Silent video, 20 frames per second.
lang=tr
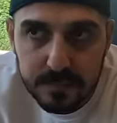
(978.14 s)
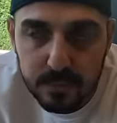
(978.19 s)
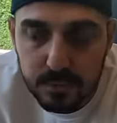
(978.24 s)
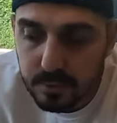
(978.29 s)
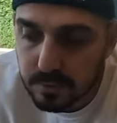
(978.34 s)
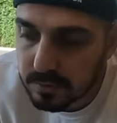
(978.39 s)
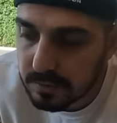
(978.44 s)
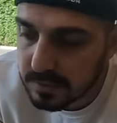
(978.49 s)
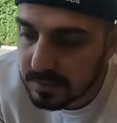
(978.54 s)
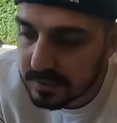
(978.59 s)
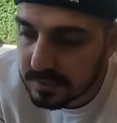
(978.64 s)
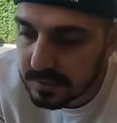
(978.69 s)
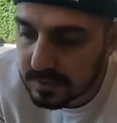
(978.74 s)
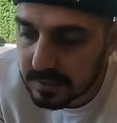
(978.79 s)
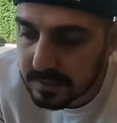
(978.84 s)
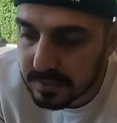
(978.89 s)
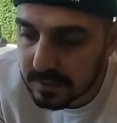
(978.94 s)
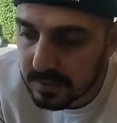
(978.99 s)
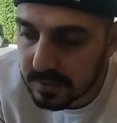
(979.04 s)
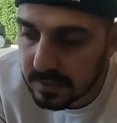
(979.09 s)
Bu
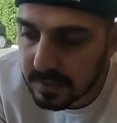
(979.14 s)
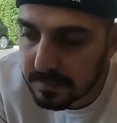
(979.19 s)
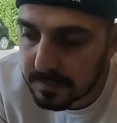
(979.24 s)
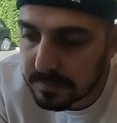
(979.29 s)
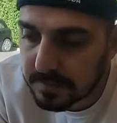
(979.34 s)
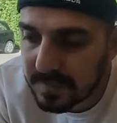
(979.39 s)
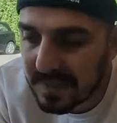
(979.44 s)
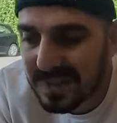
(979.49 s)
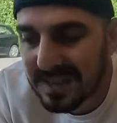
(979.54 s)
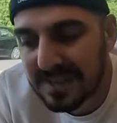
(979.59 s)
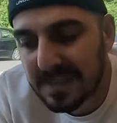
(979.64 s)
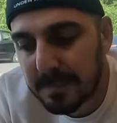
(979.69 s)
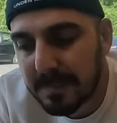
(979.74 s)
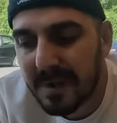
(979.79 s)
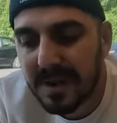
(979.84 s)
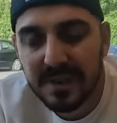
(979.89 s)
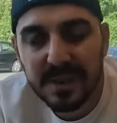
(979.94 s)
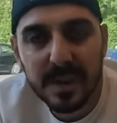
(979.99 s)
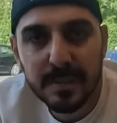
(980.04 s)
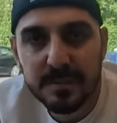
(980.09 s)
e, daha da
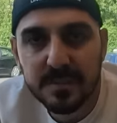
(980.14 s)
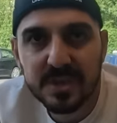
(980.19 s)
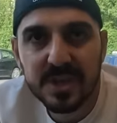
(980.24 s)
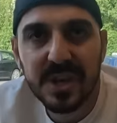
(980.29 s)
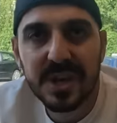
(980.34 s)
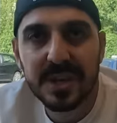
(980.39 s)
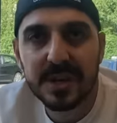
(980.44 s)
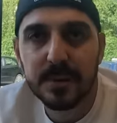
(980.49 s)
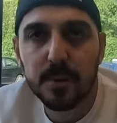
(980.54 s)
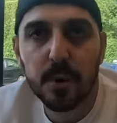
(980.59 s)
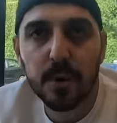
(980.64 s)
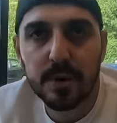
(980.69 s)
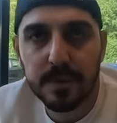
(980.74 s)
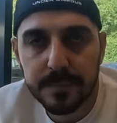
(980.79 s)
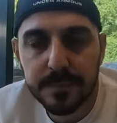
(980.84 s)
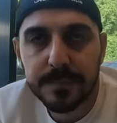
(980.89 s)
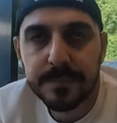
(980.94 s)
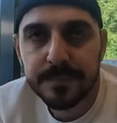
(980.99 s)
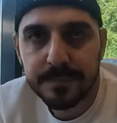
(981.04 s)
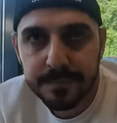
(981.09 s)
pahalanmış hali.
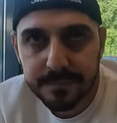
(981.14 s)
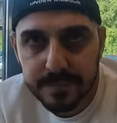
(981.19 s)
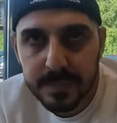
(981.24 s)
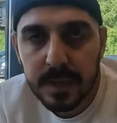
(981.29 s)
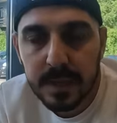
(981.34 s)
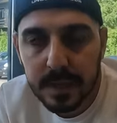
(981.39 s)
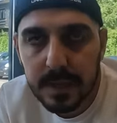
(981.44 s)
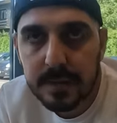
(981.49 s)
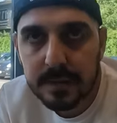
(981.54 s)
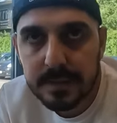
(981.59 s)
Pahalanmış hali